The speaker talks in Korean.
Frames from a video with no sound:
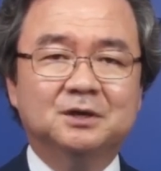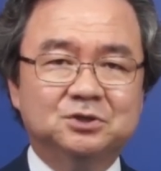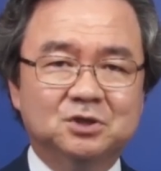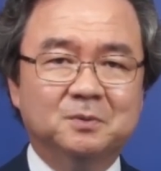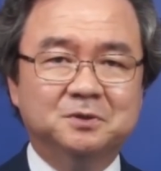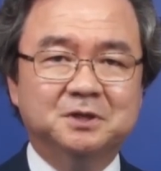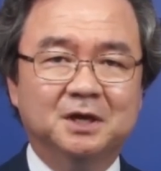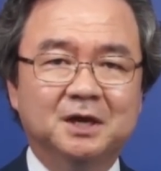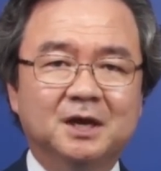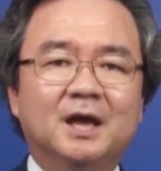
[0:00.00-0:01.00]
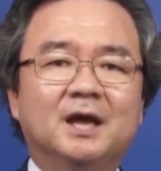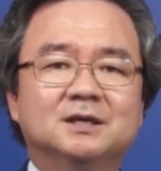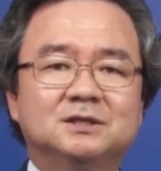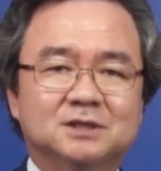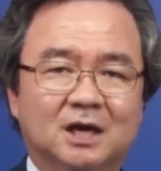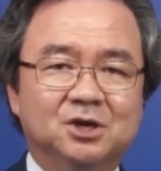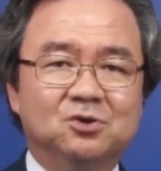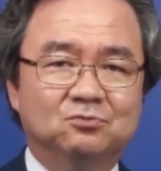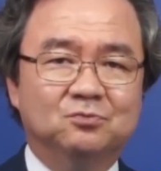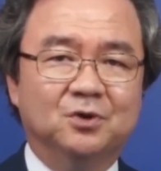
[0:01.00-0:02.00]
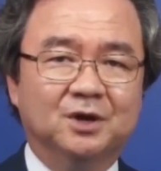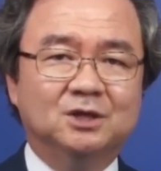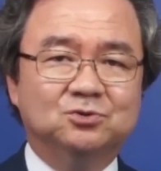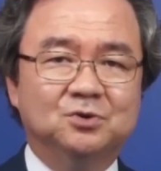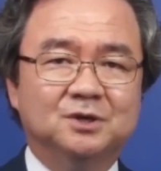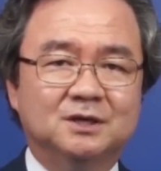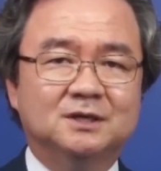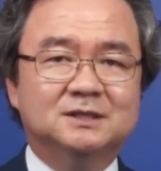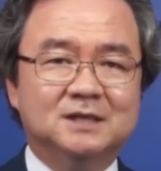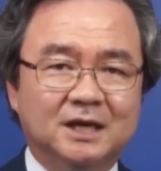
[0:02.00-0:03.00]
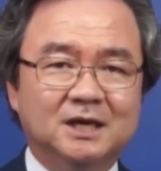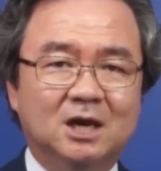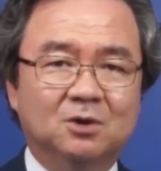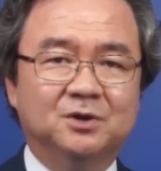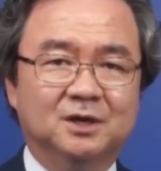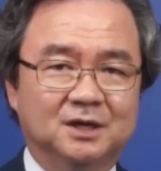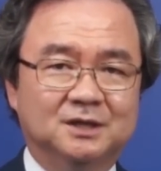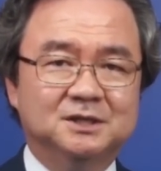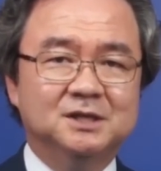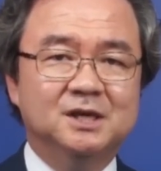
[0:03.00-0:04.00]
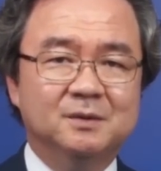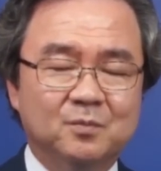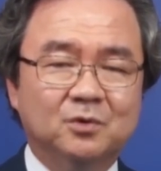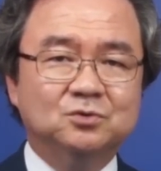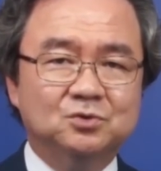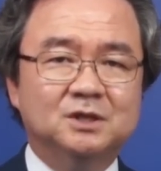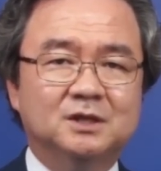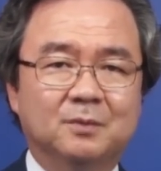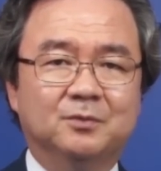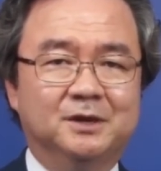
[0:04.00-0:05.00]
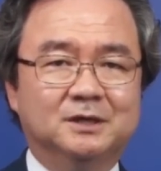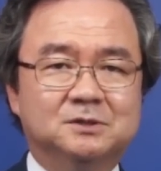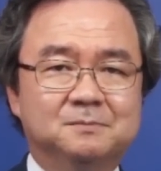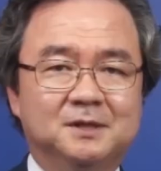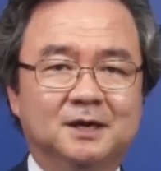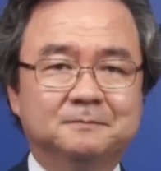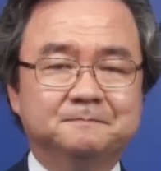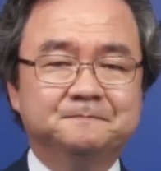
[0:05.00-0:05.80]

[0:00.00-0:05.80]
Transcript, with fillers: 첫 번째, 자기 운명의 주인을 자기라고 여기는 인본주의 때문이었습니다.